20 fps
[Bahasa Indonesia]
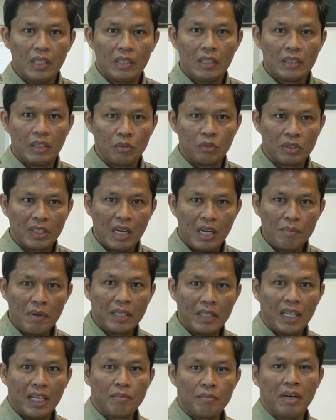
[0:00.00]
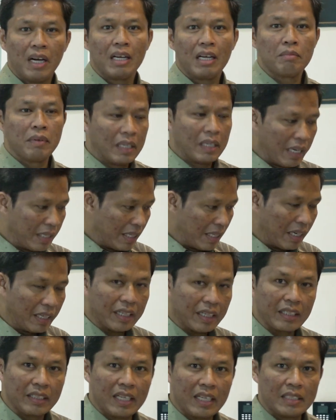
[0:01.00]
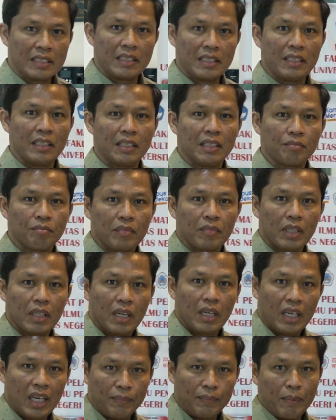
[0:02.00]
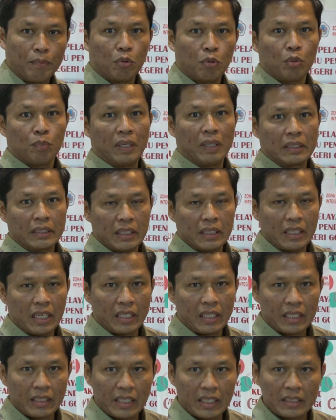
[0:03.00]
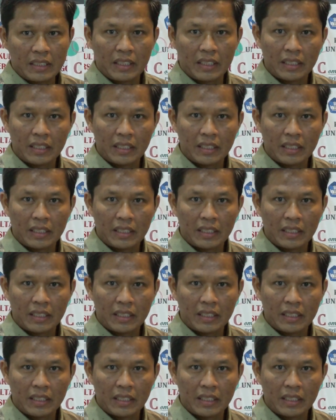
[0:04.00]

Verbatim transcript: terutama dalam hal meraih akreditasi. 80% akreditasi